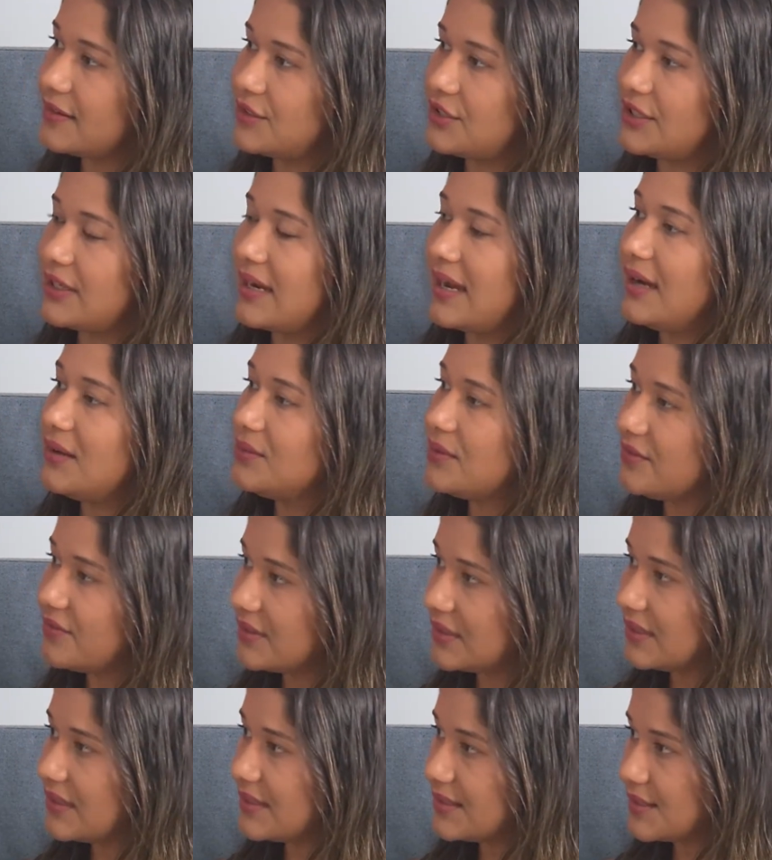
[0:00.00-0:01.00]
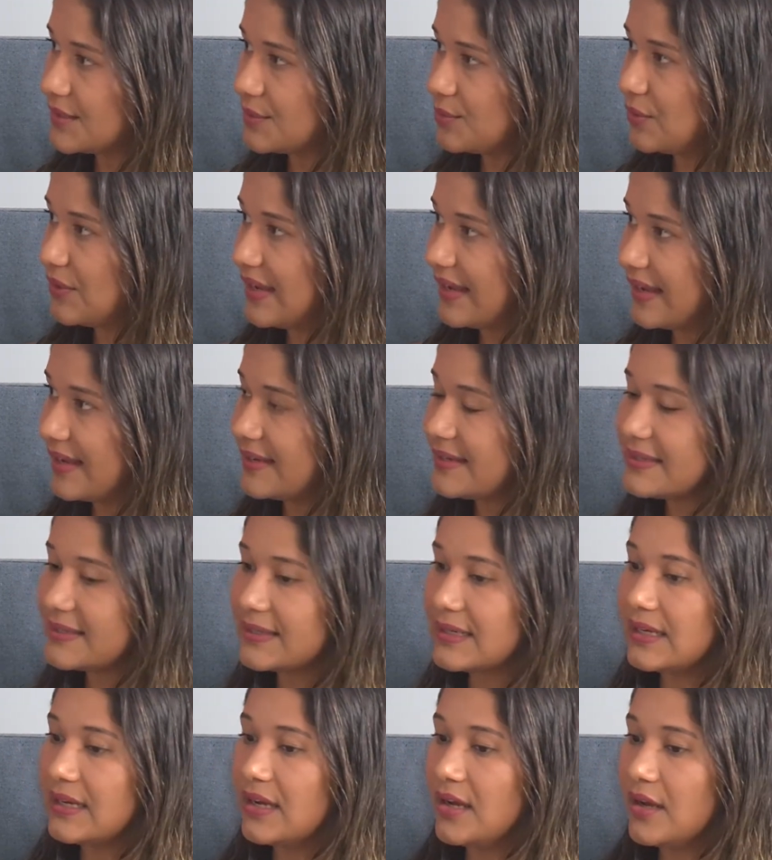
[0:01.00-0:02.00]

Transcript: tirado a vida dessas mulheres.